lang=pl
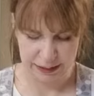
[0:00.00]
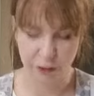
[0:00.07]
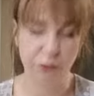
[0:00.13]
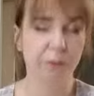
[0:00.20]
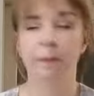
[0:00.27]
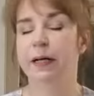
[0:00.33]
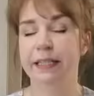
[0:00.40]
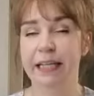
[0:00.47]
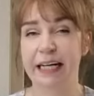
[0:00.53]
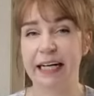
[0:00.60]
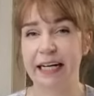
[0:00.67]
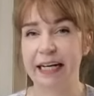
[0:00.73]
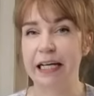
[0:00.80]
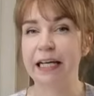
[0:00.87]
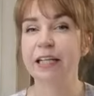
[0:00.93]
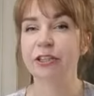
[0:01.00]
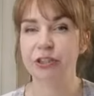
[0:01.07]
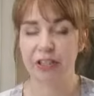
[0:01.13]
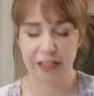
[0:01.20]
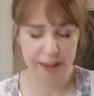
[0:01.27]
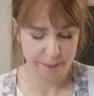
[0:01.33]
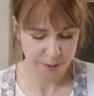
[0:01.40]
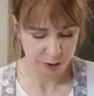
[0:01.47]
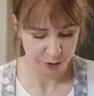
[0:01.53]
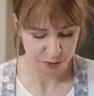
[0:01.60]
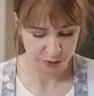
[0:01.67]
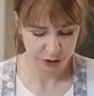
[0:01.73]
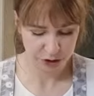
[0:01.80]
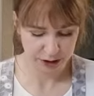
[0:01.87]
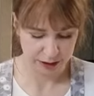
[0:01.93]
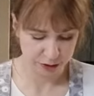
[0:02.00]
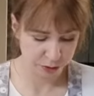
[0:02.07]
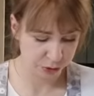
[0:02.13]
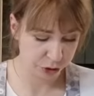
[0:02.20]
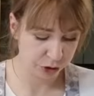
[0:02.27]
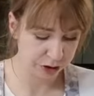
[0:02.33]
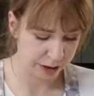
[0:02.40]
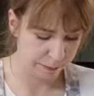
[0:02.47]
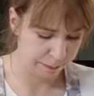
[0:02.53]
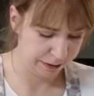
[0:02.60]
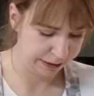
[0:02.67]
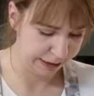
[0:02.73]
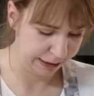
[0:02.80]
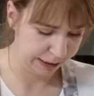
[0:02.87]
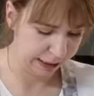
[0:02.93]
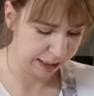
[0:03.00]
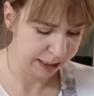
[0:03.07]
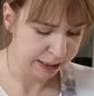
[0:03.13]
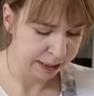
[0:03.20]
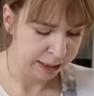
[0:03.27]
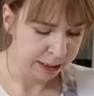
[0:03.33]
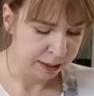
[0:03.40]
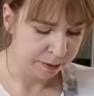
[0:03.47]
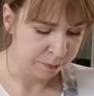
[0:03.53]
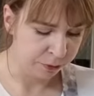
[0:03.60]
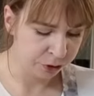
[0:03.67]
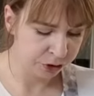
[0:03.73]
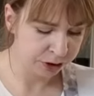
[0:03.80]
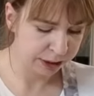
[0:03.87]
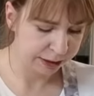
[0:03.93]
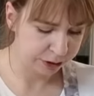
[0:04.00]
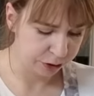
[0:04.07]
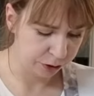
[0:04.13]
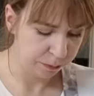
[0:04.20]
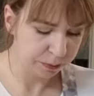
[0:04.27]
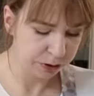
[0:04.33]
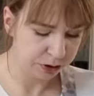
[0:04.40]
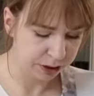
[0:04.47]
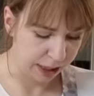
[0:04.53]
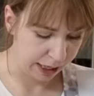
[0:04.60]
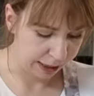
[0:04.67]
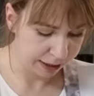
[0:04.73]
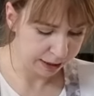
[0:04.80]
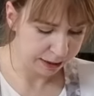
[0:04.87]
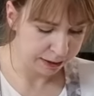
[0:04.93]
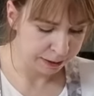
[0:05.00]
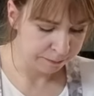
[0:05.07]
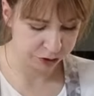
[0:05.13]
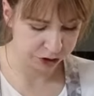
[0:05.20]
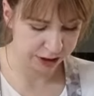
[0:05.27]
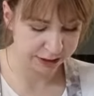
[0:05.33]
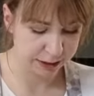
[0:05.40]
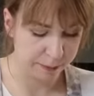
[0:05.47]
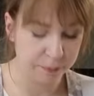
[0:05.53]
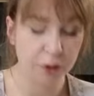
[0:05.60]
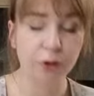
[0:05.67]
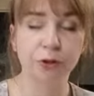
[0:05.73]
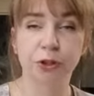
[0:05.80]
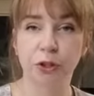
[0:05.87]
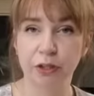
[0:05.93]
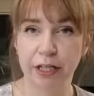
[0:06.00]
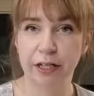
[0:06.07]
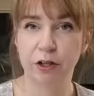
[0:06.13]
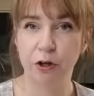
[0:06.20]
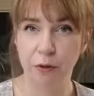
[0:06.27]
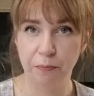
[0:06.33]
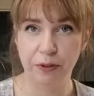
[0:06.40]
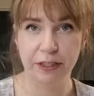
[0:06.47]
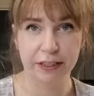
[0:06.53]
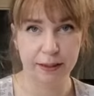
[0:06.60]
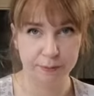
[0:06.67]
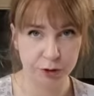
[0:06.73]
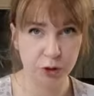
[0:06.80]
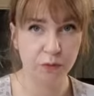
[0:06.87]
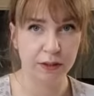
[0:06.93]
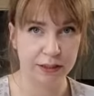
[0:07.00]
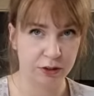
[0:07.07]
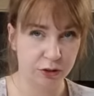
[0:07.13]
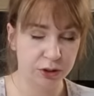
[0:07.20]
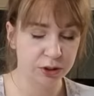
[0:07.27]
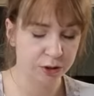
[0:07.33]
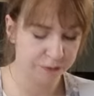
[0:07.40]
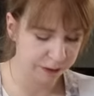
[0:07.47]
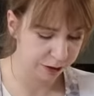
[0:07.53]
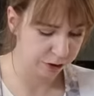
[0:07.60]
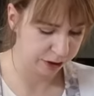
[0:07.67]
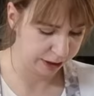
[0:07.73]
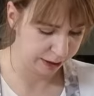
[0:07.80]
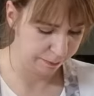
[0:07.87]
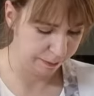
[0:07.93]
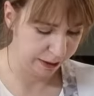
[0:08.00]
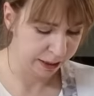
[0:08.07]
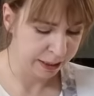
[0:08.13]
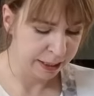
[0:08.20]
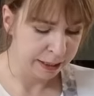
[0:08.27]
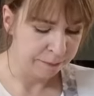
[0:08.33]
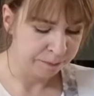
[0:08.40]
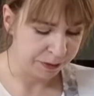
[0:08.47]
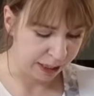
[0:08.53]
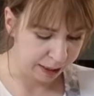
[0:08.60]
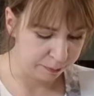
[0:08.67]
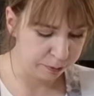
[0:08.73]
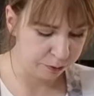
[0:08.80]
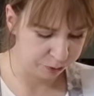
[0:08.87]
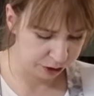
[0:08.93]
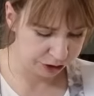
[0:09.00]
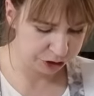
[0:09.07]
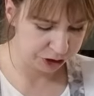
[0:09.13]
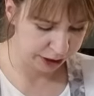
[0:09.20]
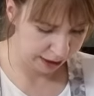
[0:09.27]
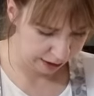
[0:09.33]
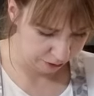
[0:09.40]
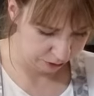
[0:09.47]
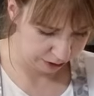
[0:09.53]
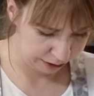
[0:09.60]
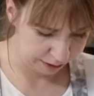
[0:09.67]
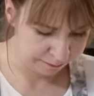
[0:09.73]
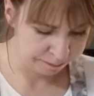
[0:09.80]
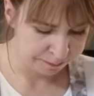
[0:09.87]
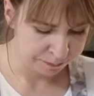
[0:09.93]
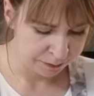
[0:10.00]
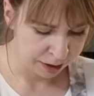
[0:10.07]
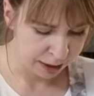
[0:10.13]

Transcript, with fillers: Taką panierkę jeszcze lepszą niż ta suszona panierka można zrobić tak, że zamrożone kromki na przykład tostowego chleba albo właśnie chałki